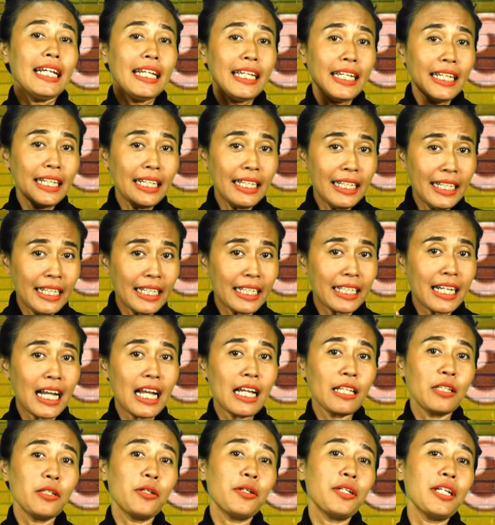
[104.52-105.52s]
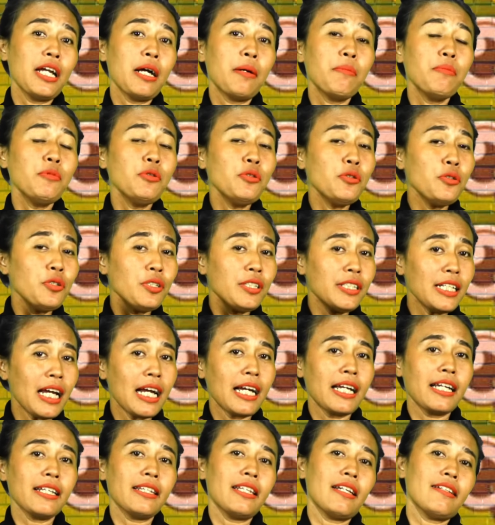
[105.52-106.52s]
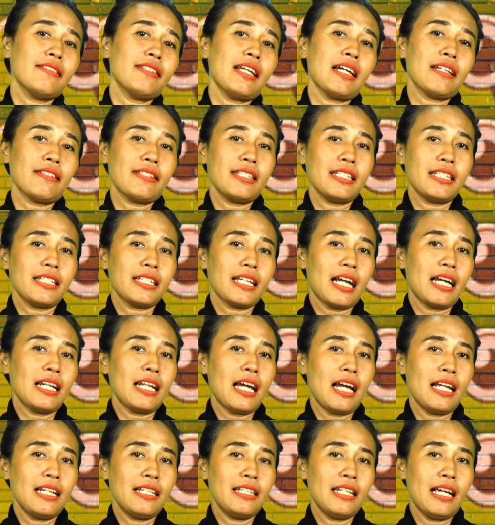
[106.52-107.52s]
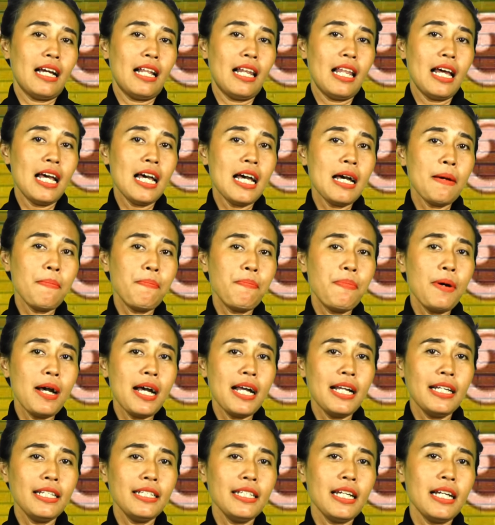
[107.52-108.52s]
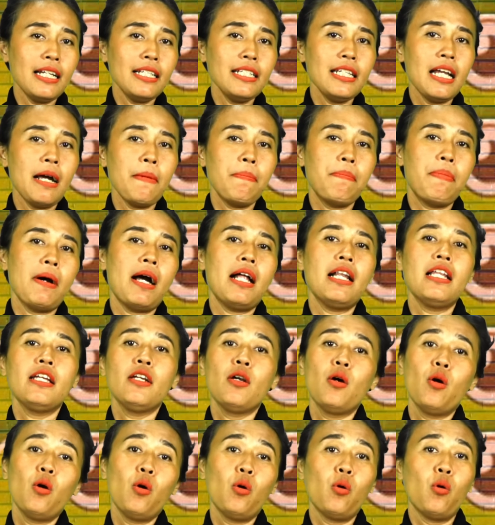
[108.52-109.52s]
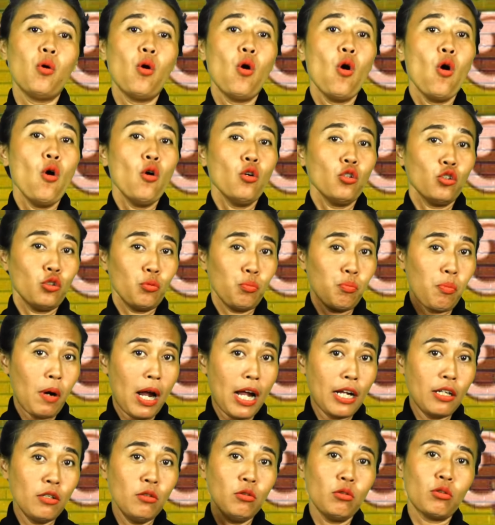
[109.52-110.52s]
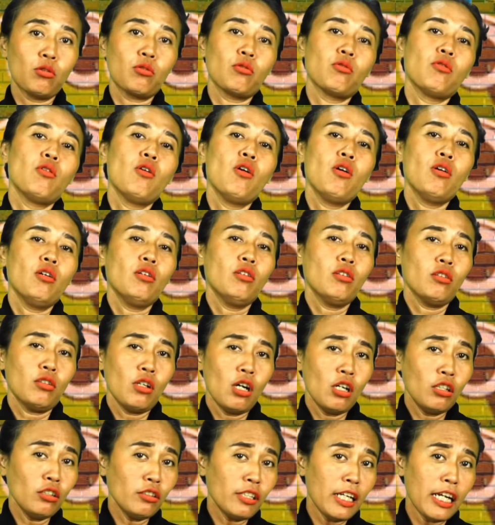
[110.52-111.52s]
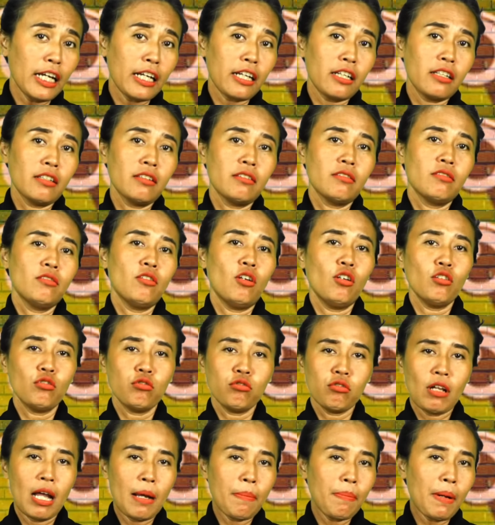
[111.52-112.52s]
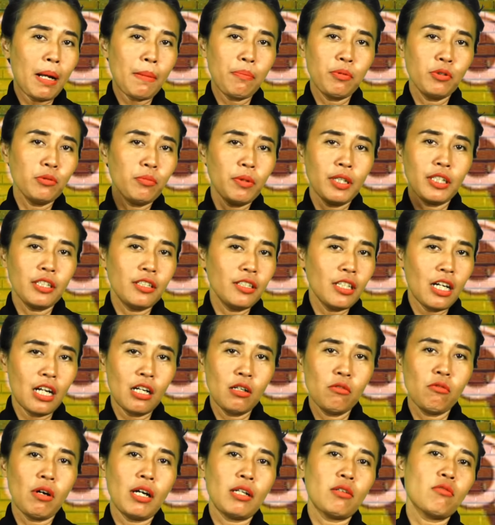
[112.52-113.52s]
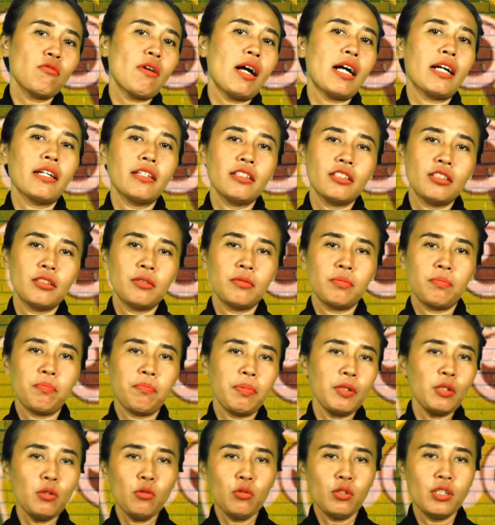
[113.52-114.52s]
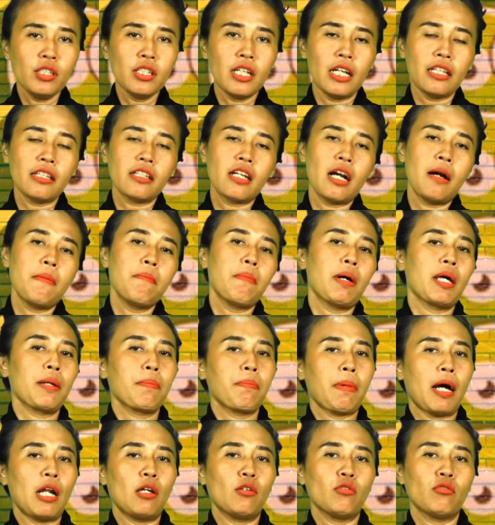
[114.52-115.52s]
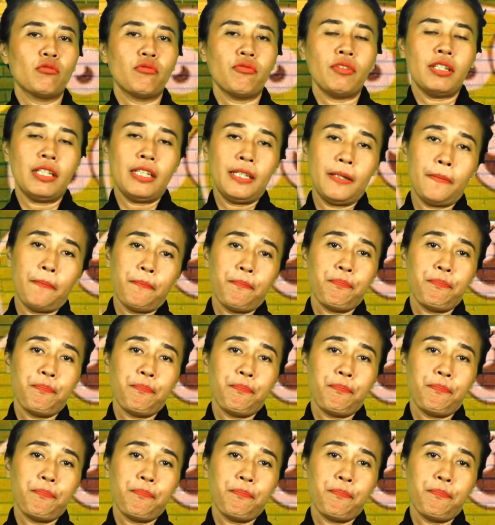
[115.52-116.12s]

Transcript: indikator yang mudah kita saksikan adalah banyaknya baliho, spanduk, rontek, yes, ya, apapun media luar ruang yes, ya, penuh dengan gambar Pak Lutfi.